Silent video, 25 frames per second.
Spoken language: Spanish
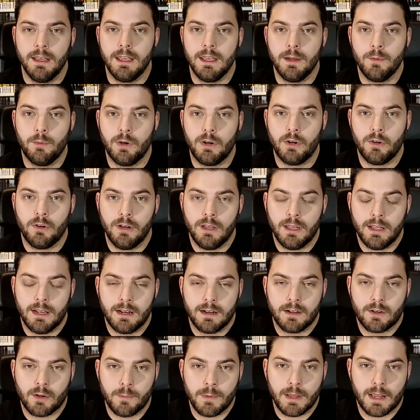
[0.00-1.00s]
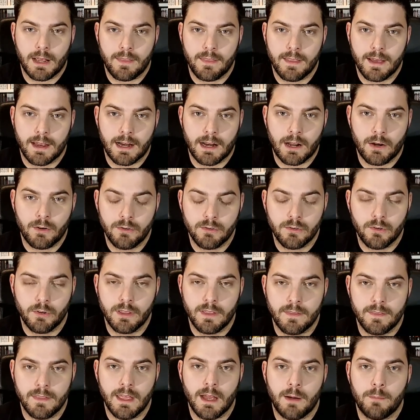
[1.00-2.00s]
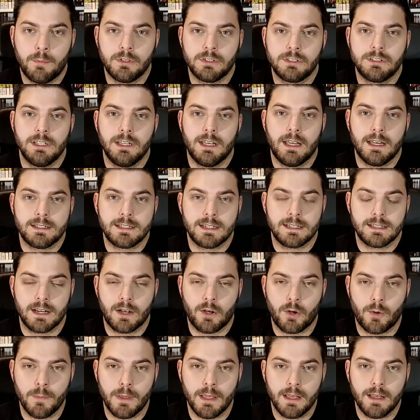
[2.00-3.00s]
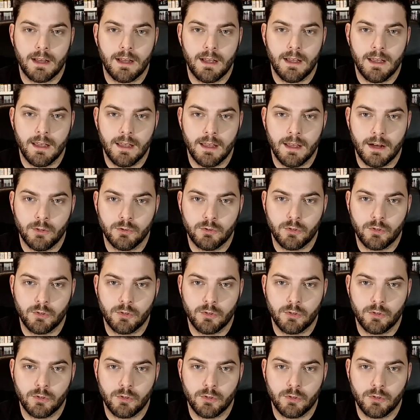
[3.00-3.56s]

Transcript: y bueno el cómic underground hoy en día pues sí que es ese cómic eh,